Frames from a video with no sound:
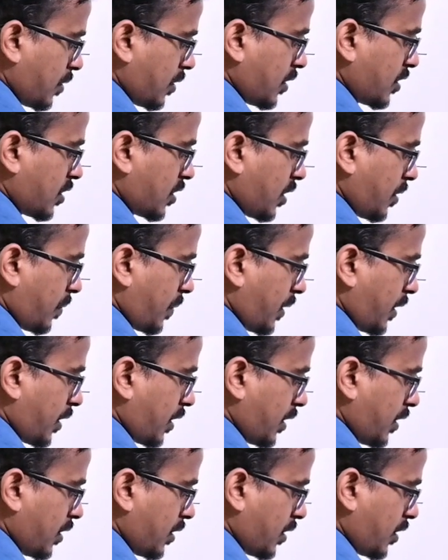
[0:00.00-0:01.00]
டிஸ்டர்ப்
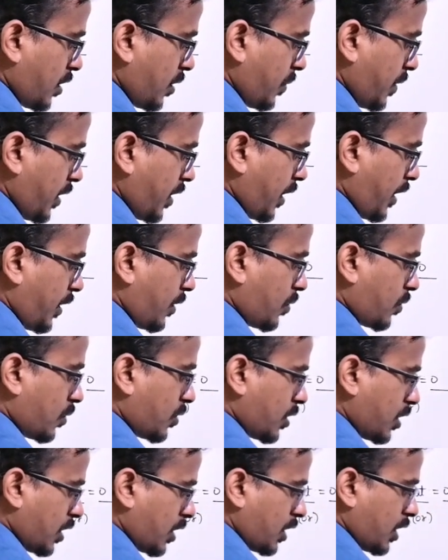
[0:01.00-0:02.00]
பண்ணுறேன் திரும்ப என்ன ஆகிடும்
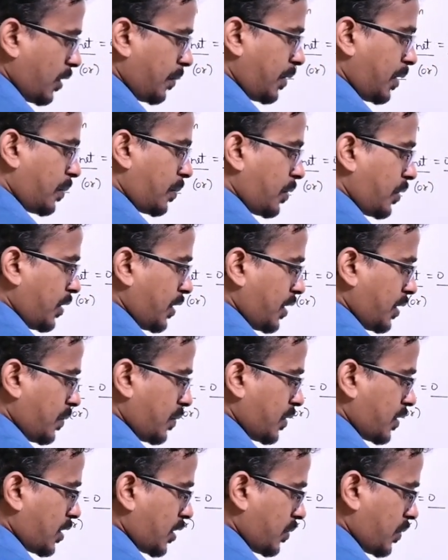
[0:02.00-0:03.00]
இப்படி போயிட்டு
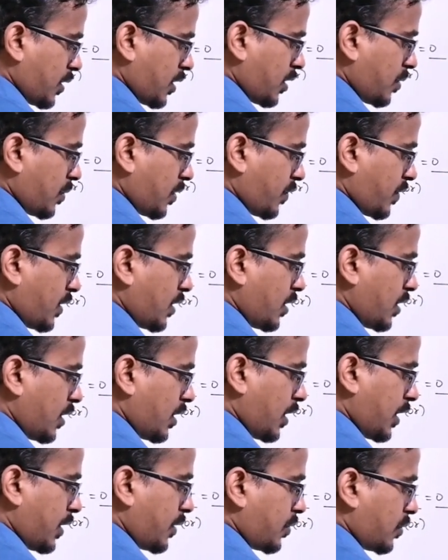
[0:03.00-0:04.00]
இப்படி திரும்ப திரும்ப வந்து
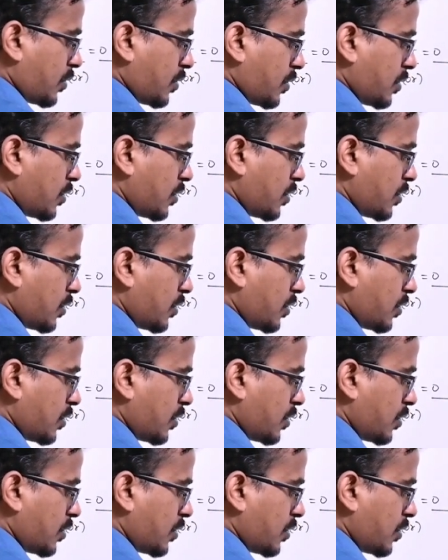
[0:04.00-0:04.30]
என்ன ஆகிடும்